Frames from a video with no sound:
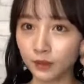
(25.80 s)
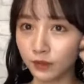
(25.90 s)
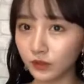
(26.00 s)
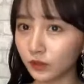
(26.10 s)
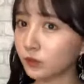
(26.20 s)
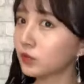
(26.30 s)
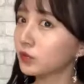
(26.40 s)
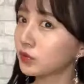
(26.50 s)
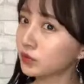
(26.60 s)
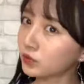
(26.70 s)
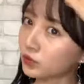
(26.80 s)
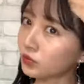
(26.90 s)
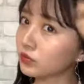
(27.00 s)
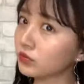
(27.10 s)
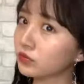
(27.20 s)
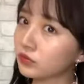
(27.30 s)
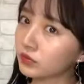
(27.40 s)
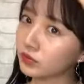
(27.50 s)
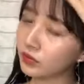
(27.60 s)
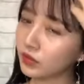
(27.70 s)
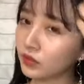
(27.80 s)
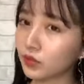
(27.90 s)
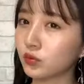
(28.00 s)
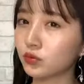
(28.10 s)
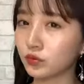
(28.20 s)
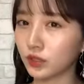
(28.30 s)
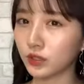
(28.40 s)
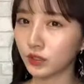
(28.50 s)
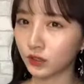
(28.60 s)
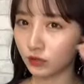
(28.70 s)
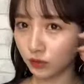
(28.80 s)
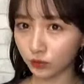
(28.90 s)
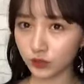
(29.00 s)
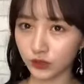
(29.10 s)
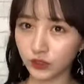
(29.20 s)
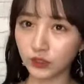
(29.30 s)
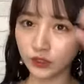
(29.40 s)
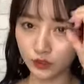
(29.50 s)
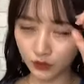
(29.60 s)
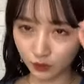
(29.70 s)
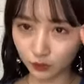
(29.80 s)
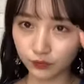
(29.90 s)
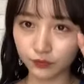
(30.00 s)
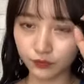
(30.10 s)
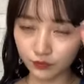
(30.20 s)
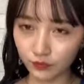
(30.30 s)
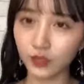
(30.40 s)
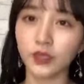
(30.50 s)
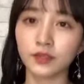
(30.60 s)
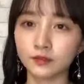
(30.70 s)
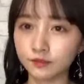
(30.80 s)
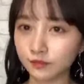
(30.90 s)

まあでも今週も今日ぐらいになるかもしれないんですけどはい